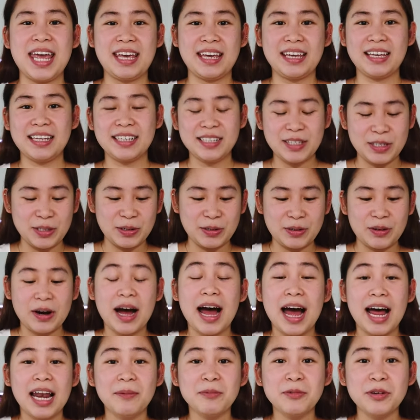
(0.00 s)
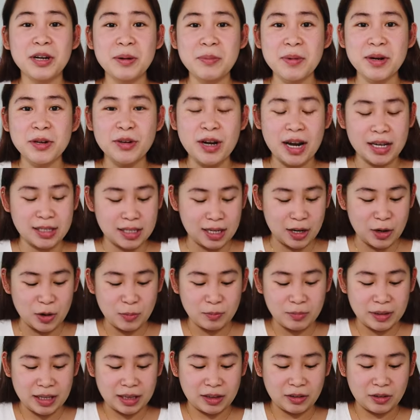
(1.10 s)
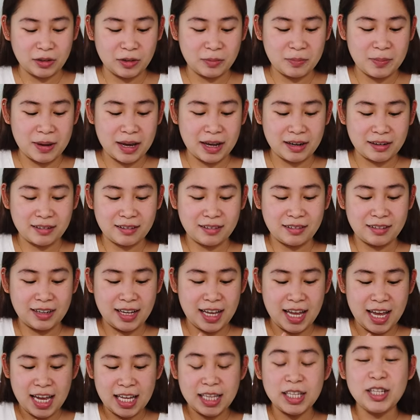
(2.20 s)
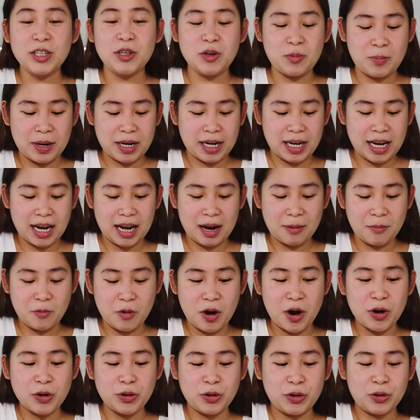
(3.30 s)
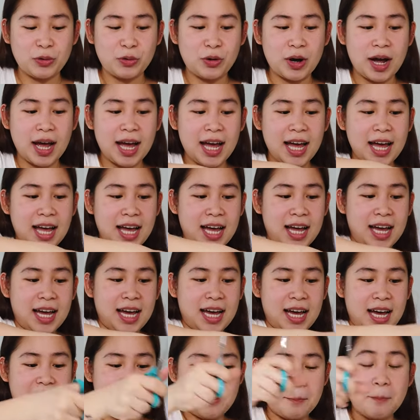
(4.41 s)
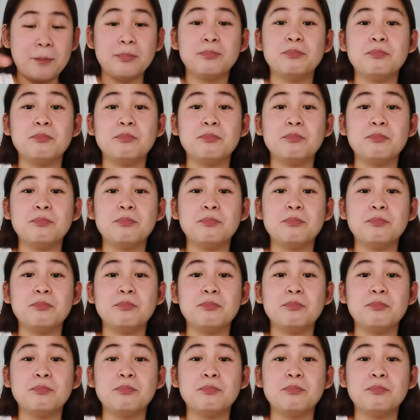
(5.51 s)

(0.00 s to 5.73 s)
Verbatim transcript: okay, So, alam nyo naman yung nasa loob nito, pero hindi nyo pa rin alam kung ano yung um,